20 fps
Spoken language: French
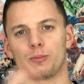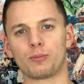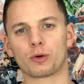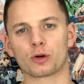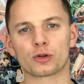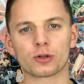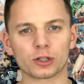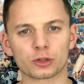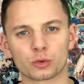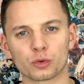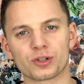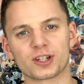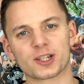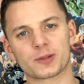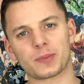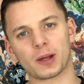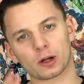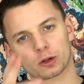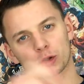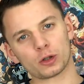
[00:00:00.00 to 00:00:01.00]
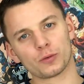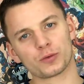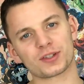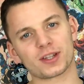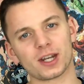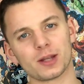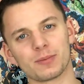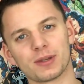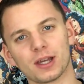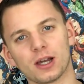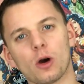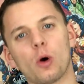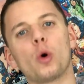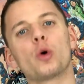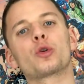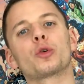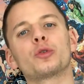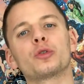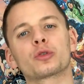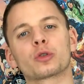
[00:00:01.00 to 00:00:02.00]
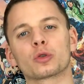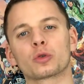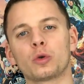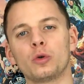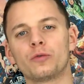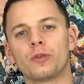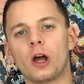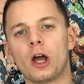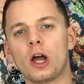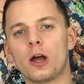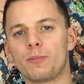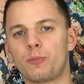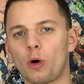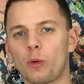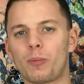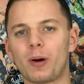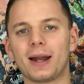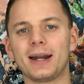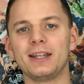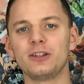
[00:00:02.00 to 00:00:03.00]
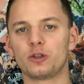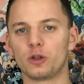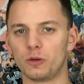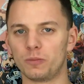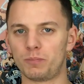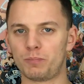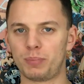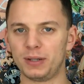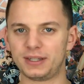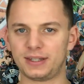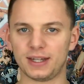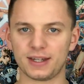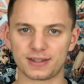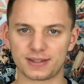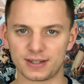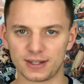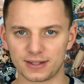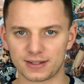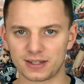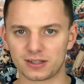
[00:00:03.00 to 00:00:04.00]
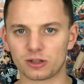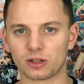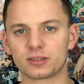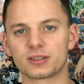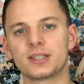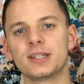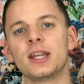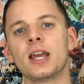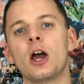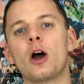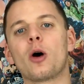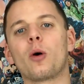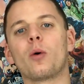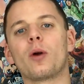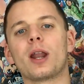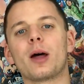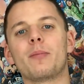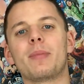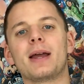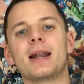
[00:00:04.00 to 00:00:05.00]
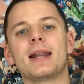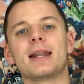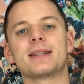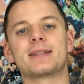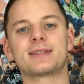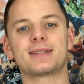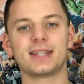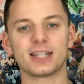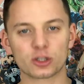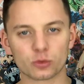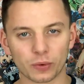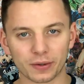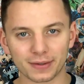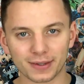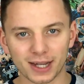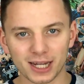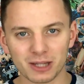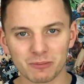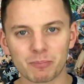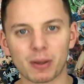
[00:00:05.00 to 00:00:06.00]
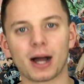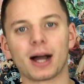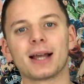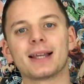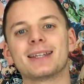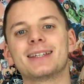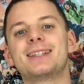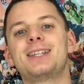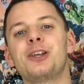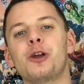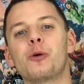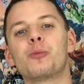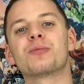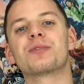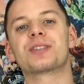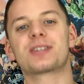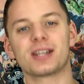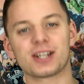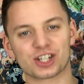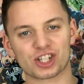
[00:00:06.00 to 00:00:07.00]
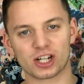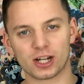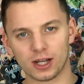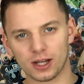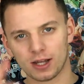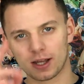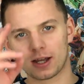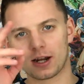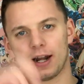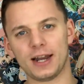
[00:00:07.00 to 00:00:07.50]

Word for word: Bonjour à tous, j'espère que vous allez bien. Aujourd'hui, on se retrouve pour parler de PTSD. C'est sorti au label 619 par Guillaume Singelin.